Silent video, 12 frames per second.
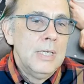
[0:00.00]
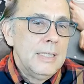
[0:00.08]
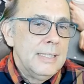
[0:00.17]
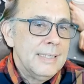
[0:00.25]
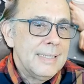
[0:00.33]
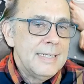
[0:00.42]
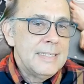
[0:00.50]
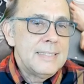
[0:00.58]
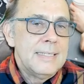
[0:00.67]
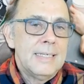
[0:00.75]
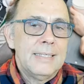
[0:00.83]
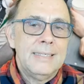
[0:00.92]
Hier geht es
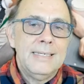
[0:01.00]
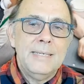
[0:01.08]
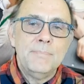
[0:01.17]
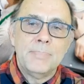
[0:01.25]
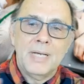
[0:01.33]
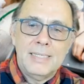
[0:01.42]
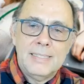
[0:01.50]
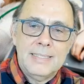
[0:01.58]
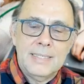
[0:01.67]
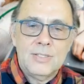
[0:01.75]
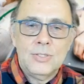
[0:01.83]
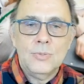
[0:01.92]
ja neben
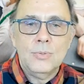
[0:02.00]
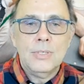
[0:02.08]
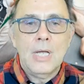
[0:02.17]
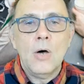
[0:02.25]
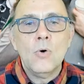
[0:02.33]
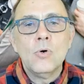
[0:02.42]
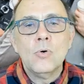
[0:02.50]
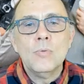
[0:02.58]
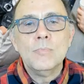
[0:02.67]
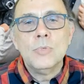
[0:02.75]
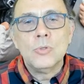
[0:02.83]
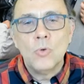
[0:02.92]
Präsentationen auch
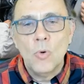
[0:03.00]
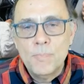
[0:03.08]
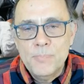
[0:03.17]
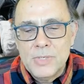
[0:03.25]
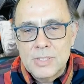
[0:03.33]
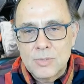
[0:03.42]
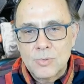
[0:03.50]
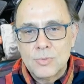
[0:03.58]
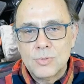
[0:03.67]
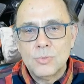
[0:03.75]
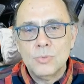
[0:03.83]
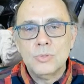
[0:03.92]
um
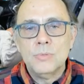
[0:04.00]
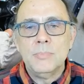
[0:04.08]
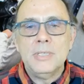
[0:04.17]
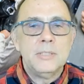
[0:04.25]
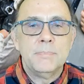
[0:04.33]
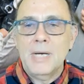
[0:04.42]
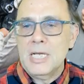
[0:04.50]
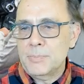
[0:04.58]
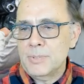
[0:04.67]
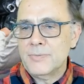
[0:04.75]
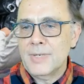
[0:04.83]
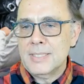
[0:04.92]
Gruppendiskussionen mit
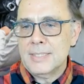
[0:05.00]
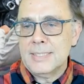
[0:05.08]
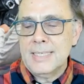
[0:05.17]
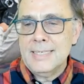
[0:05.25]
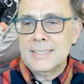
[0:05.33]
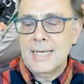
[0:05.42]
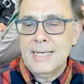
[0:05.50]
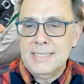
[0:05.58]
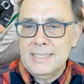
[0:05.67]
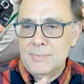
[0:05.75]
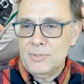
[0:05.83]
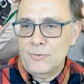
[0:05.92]
beispielsweise zehn
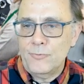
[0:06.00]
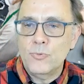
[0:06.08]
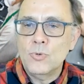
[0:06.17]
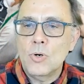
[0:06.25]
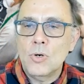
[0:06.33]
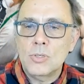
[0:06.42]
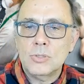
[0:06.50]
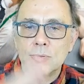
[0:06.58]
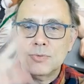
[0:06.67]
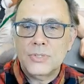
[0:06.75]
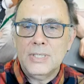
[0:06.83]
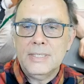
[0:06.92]
Teilnehmenden vor Ort
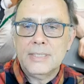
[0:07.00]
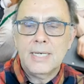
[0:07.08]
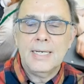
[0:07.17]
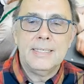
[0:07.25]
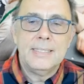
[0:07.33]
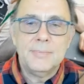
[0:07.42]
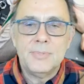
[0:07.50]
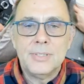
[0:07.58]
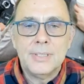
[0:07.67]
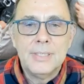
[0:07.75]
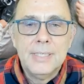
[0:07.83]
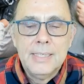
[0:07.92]
und zehn
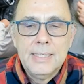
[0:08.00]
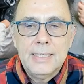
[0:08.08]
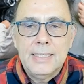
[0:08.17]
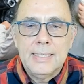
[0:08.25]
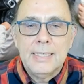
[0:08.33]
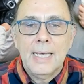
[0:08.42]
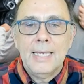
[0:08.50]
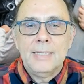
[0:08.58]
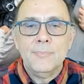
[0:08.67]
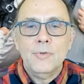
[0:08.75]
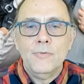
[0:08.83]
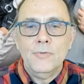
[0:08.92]
Teilnehmenden in
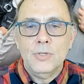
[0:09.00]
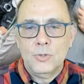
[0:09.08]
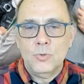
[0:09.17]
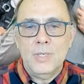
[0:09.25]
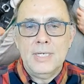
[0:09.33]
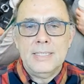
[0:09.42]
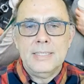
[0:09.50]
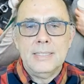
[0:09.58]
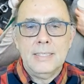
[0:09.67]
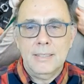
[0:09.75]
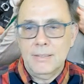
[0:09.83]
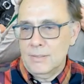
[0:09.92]
einem virtuellen
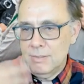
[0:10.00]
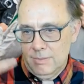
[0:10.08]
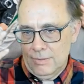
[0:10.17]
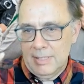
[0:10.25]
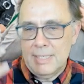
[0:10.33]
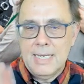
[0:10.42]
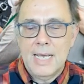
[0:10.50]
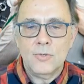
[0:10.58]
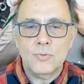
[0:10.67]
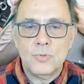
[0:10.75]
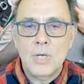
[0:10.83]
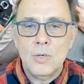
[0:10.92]
äh,
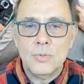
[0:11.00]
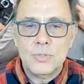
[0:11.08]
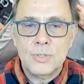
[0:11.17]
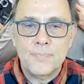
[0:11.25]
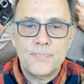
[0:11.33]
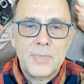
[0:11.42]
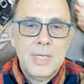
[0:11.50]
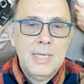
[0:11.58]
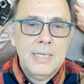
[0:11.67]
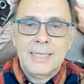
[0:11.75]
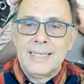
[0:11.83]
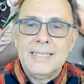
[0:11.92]
Szenario zu Hause.
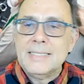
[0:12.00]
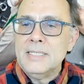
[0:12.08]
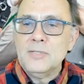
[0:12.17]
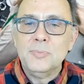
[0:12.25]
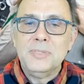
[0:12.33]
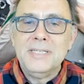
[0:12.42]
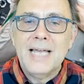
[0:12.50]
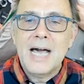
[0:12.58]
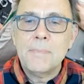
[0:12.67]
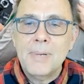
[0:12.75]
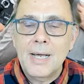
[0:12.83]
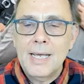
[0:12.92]
Da geht es nicht um die
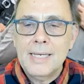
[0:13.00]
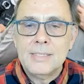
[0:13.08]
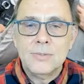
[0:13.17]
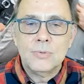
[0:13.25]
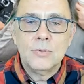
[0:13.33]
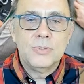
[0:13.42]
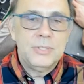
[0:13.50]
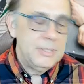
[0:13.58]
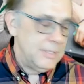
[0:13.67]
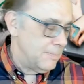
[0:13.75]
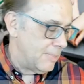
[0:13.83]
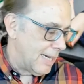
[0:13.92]
Nachbereitung und
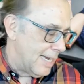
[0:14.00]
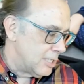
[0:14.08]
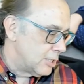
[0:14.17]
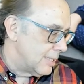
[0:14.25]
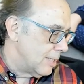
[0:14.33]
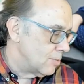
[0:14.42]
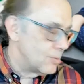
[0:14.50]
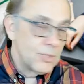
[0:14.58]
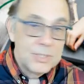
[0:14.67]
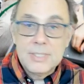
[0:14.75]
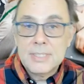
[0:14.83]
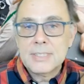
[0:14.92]
die Bereitstellung,
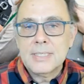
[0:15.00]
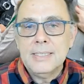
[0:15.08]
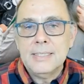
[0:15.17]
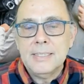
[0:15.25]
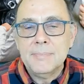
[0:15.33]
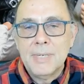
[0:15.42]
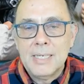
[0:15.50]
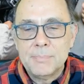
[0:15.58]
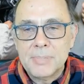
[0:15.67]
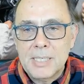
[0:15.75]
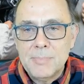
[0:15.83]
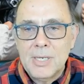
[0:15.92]
sondern es geht eben halt
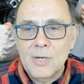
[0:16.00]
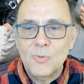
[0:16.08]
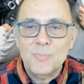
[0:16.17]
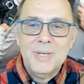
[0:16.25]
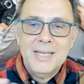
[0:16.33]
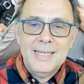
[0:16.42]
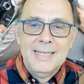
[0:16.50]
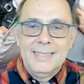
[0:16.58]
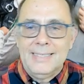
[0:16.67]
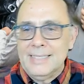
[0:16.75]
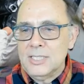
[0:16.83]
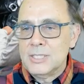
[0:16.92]
primär um
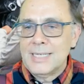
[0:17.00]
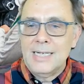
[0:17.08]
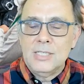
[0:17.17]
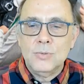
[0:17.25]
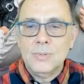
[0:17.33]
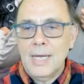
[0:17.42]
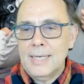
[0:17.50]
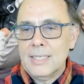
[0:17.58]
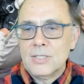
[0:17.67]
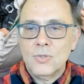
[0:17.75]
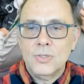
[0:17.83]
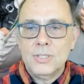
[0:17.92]
die Gestaltung
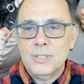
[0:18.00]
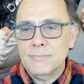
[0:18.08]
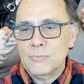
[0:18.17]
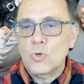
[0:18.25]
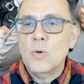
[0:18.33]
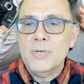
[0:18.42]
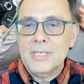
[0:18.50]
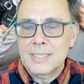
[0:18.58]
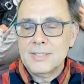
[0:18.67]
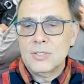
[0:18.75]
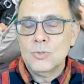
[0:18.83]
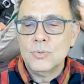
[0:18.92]
einer solchen
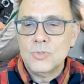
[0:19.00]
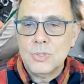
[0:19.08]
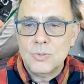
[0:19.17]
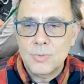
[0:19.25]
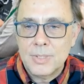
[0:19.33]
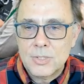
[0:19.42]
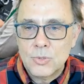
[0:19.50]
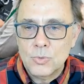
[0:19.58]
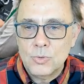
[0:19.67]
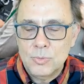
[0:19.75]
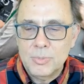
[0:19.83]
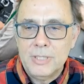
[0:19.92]

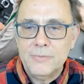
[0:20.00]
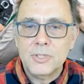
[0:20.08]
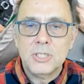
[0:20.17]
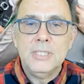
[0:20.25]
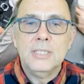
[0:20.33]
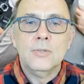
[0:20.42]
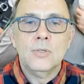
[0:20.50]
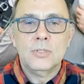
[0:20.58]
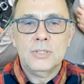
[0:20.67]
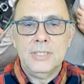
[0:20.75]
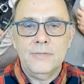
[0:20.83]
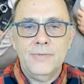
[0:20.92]
Kommunikationssituation über die verschiedenen
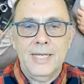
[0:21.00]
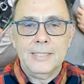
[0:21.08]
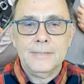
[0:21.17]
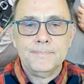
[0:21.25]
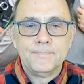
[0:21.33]
Orte hinweg.